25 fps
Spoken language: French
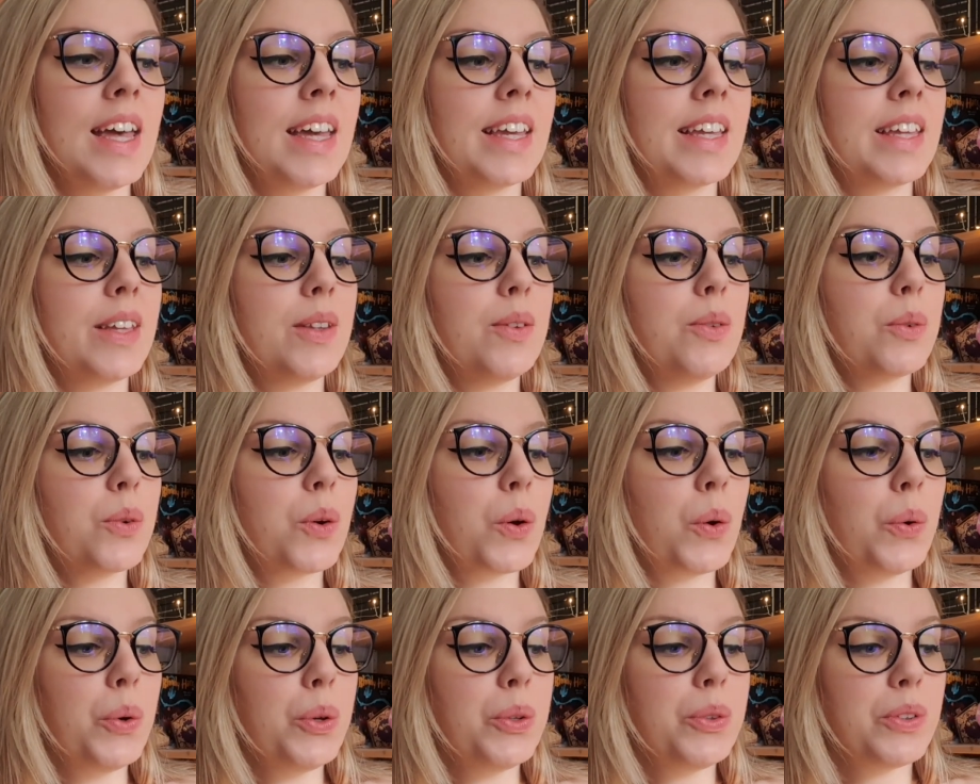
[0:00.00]
qui est donc
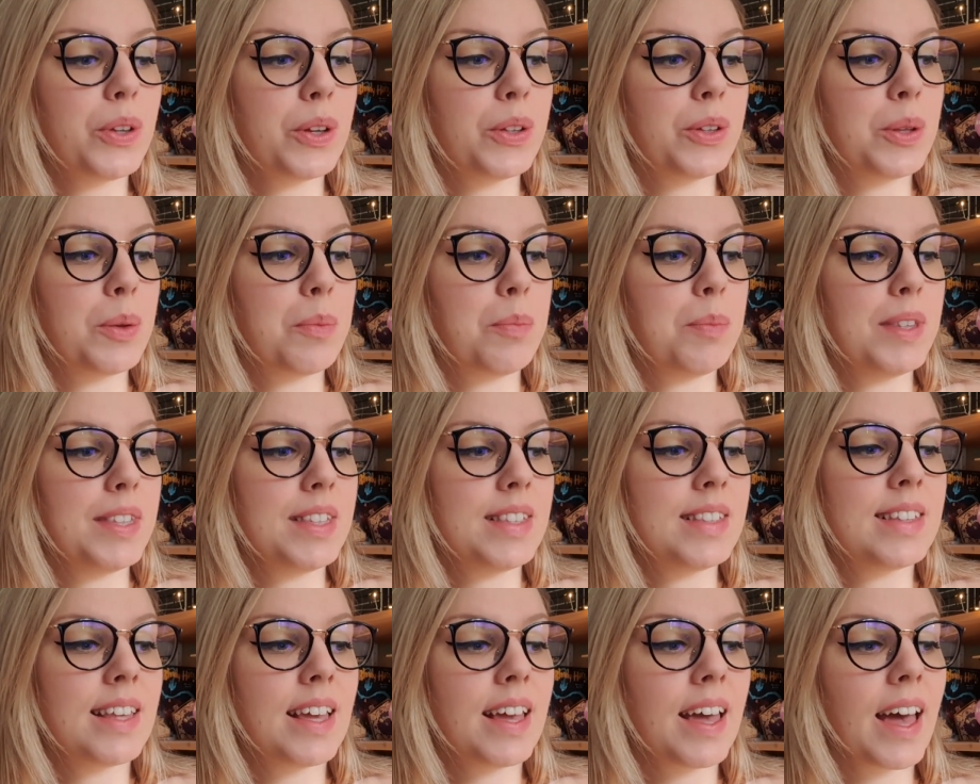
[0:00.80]
automne
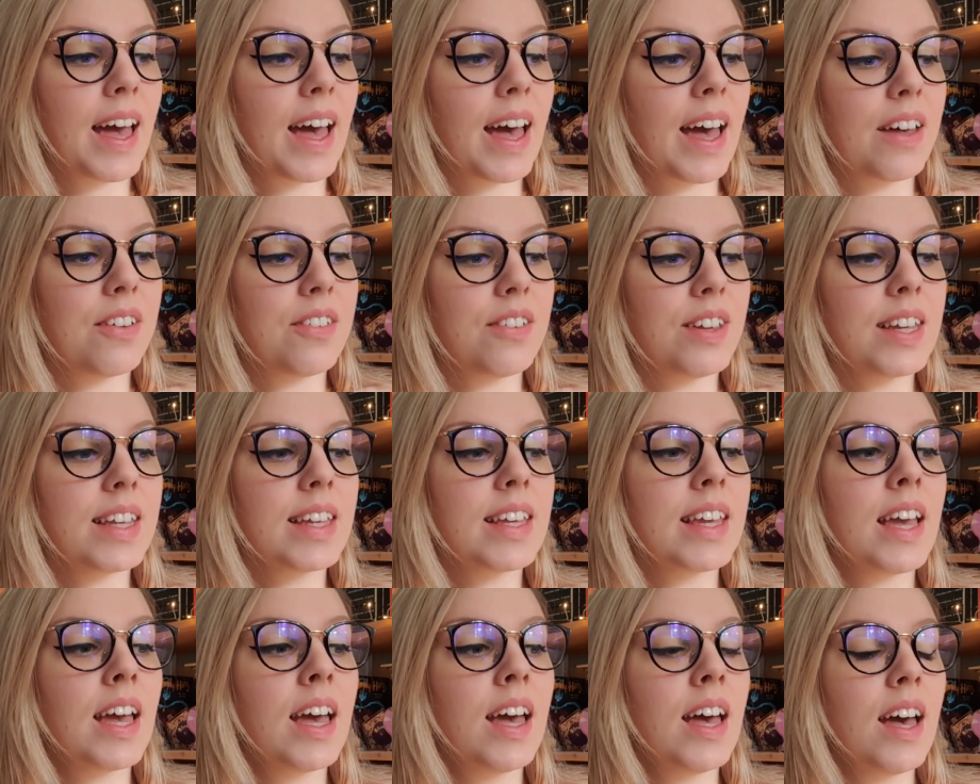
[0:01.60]
mystère, avec
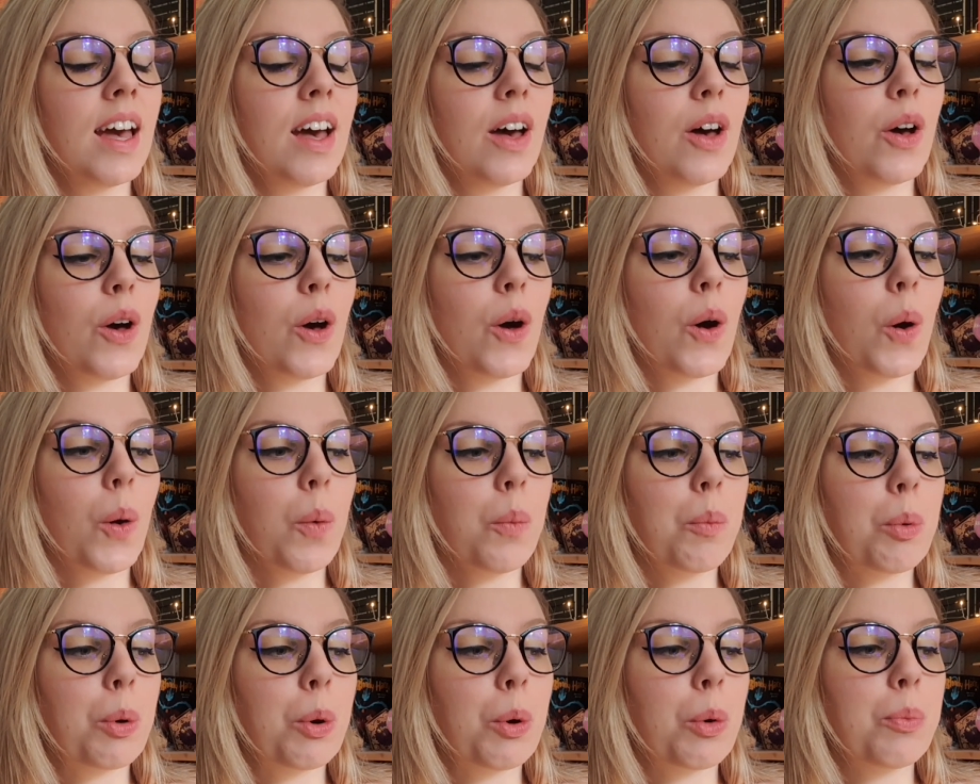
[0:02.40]
euh, en
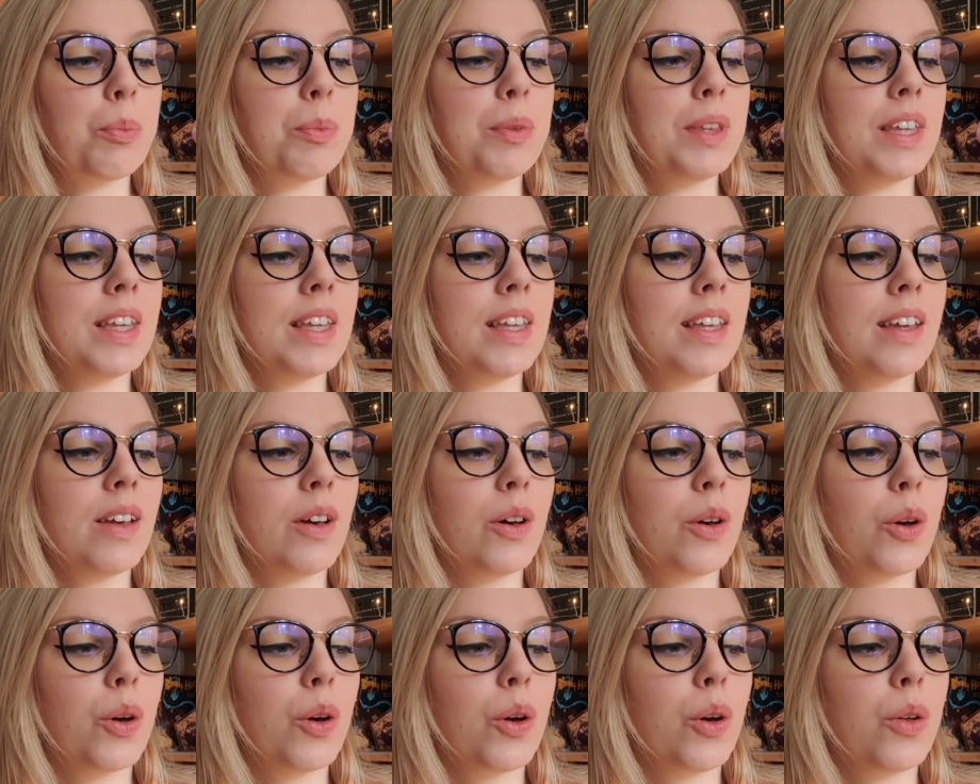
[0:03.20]
premier
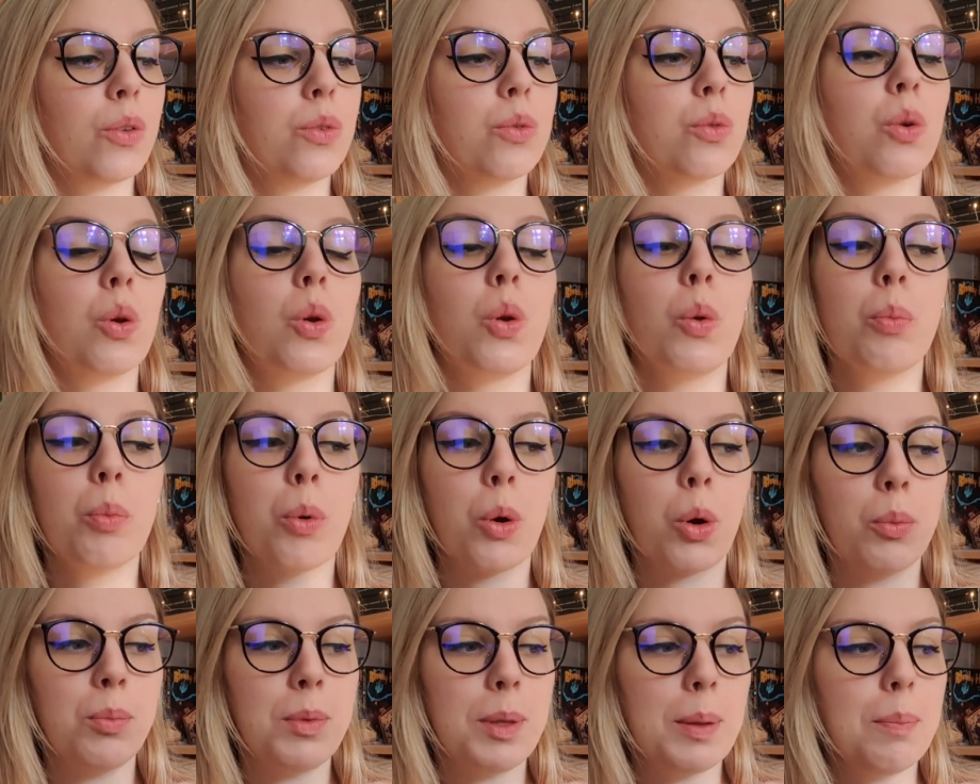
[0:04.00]
donc le
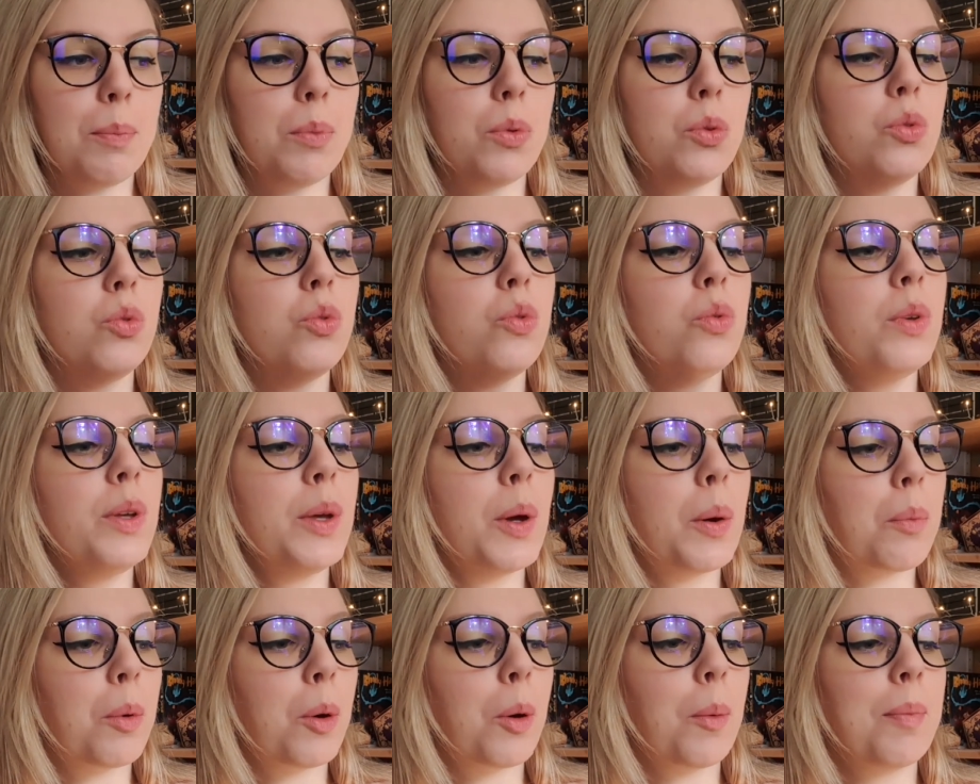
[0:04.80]
premier menu et
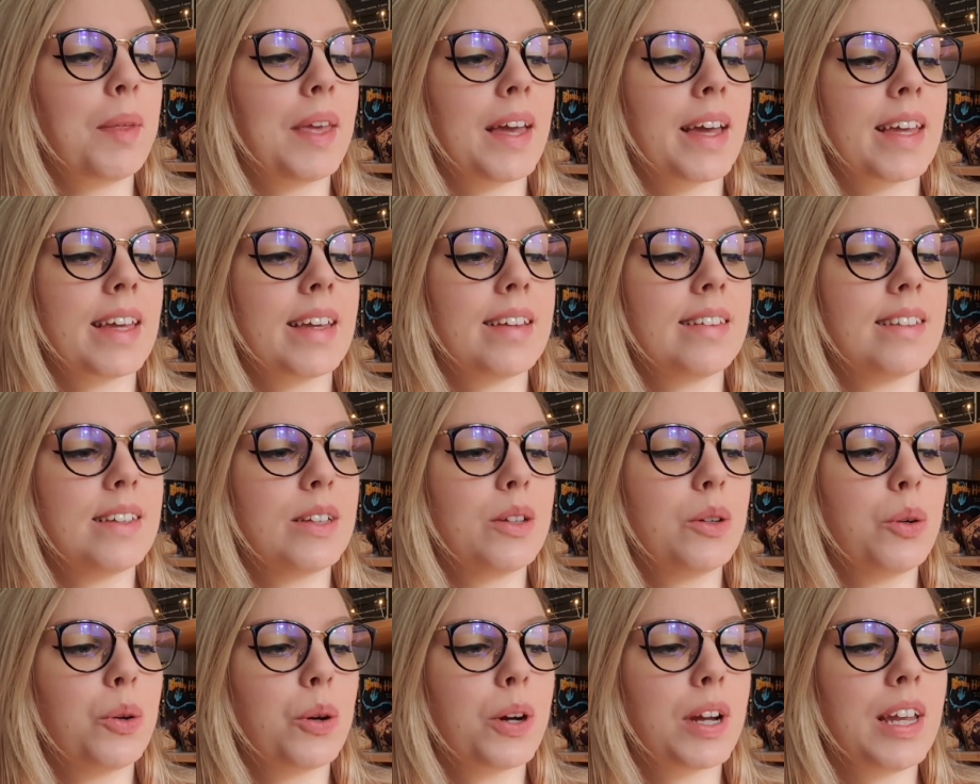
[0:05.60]
en première
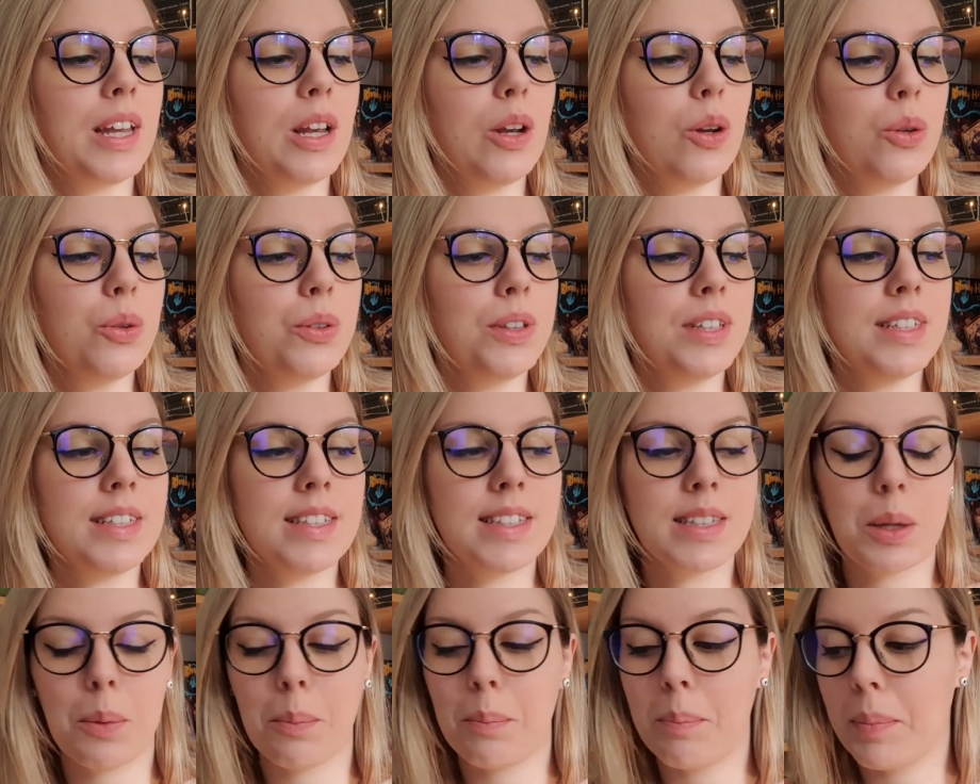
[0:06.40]
catégorie le
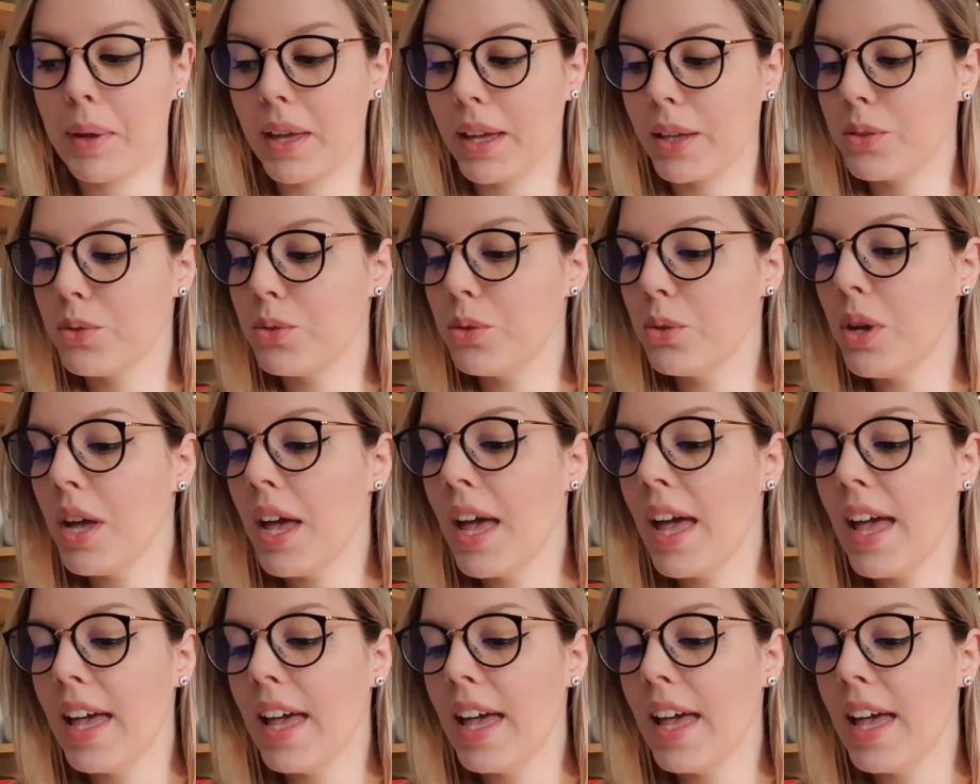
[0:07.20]
destin perdu.